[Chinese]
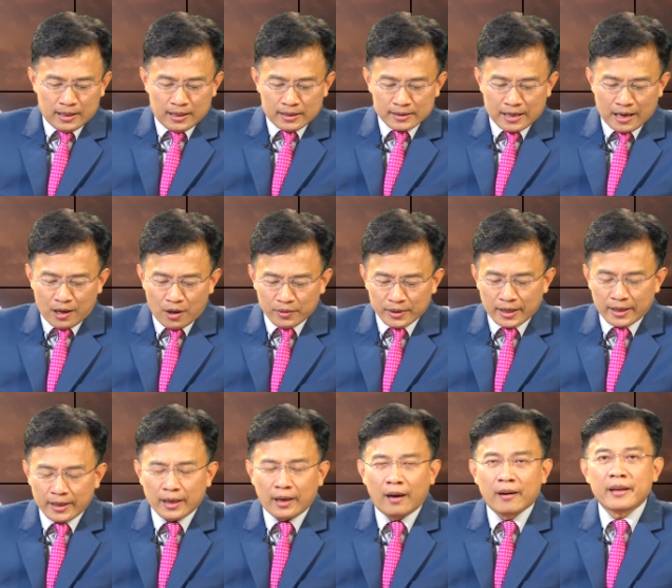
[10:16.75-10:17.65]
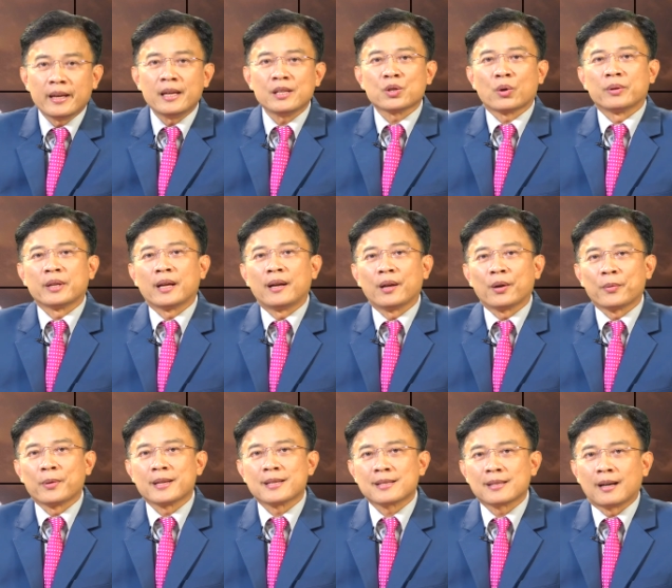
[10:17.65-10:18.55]
然后呢，二零一九年六
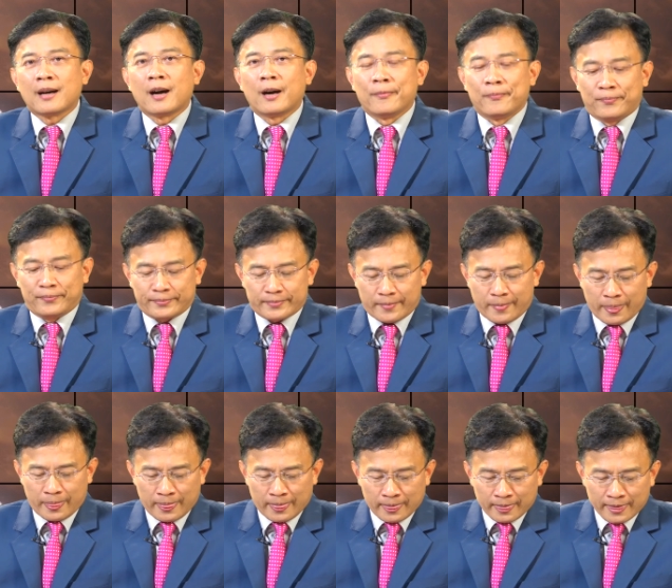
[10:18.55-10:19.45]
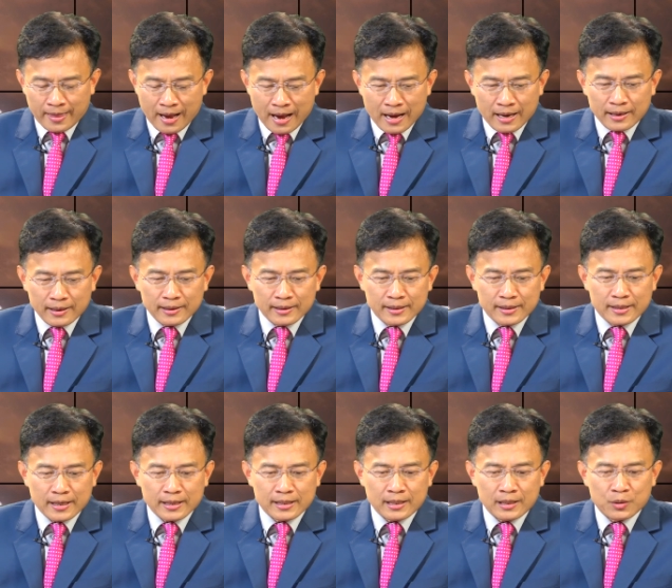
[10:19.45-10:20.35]
月四号，他
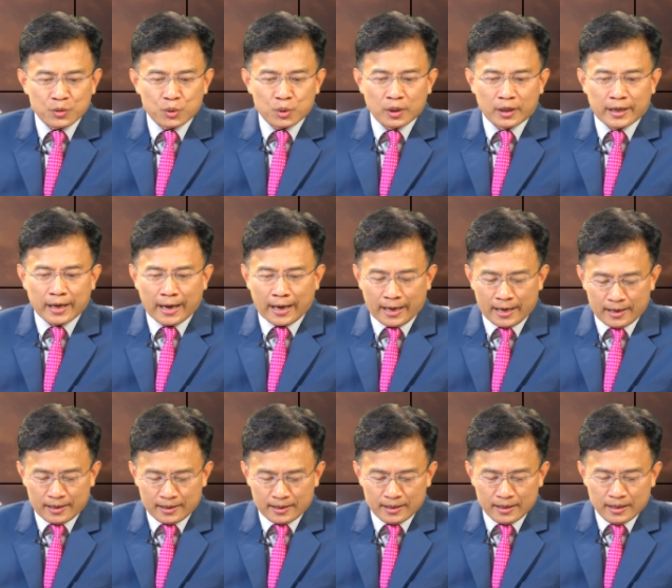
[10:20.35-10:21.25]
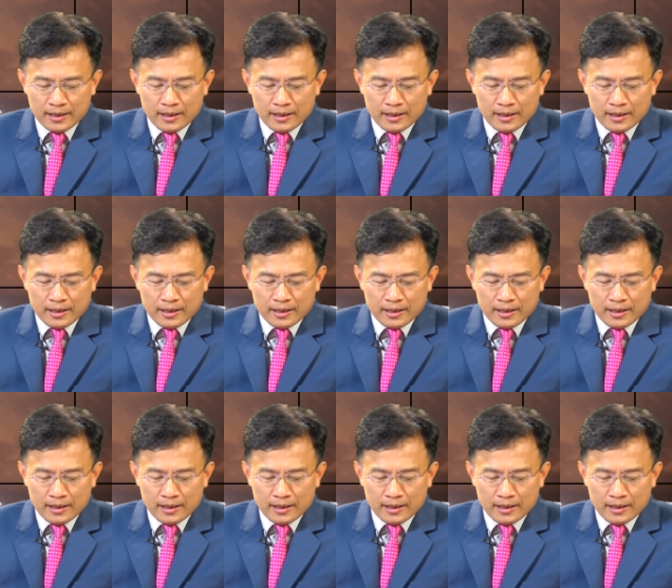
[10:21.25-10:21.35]
写信去给。